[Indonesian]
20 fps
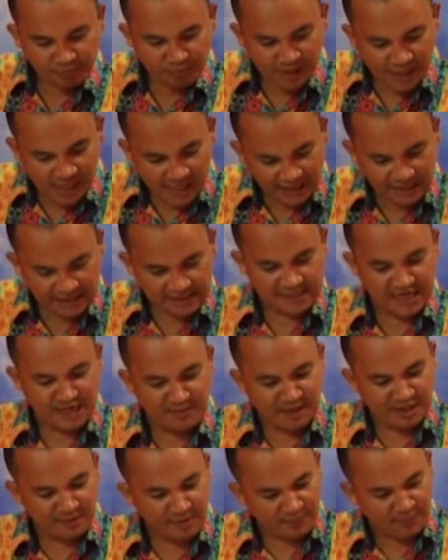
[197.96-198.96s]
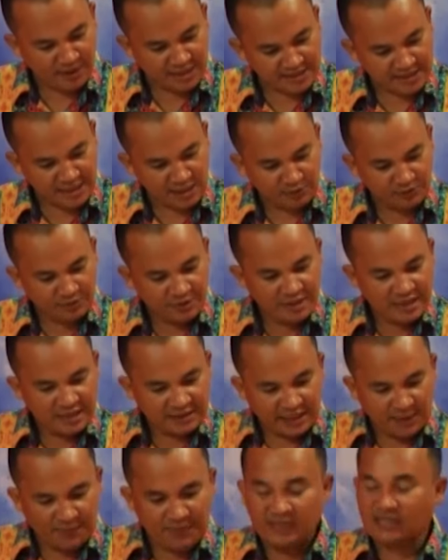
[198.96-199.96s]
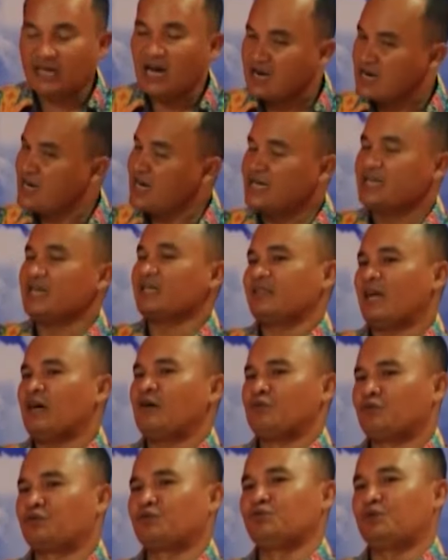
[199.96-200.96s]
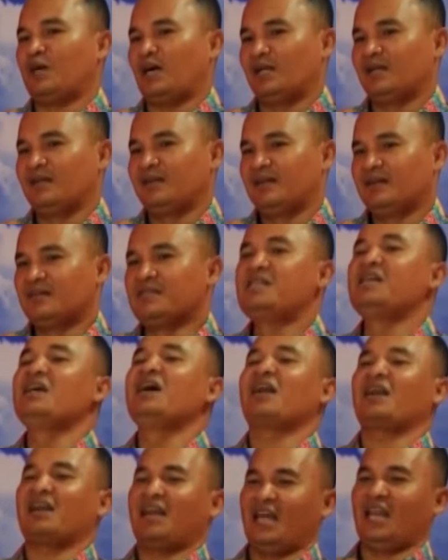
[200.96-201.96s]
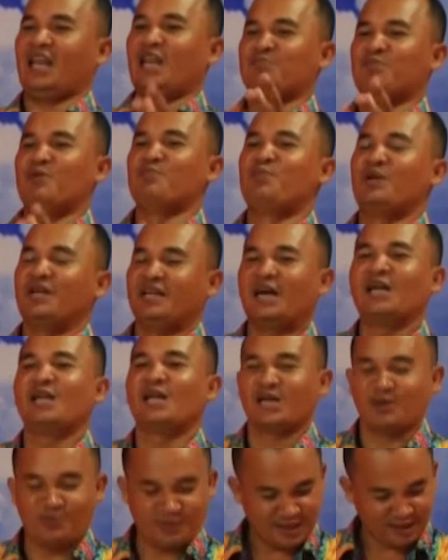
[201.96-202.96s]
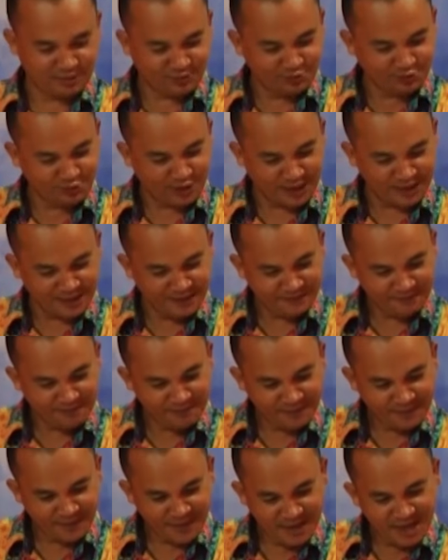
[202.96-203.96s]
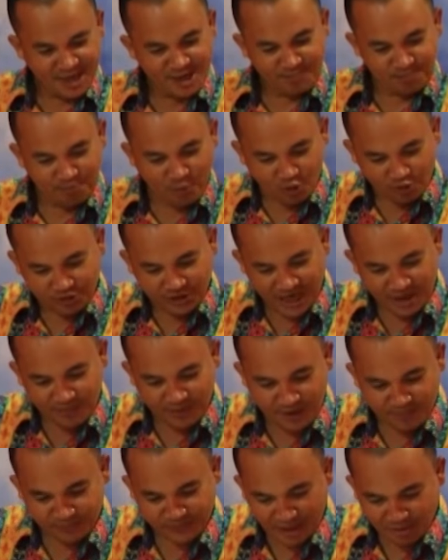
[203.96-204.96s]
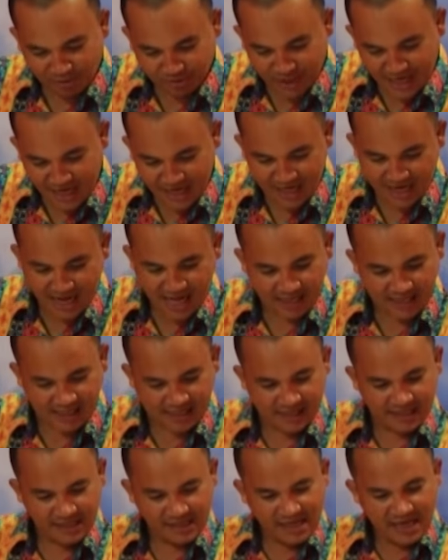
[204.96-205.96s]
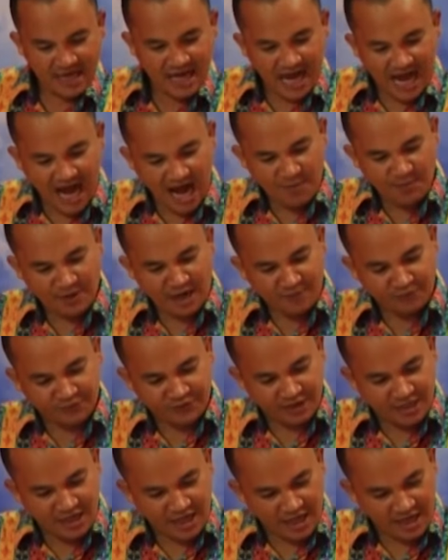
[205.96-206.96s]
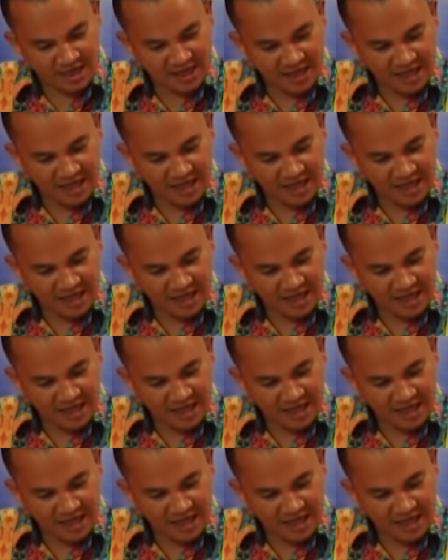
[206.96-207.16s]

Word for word: miliki selama 15 tahun. Tapi karena dia takut Tuhan, dia rela memberikannya kepada Tuhan. Bukti Abraham takut Allah lagi. Abraham tidak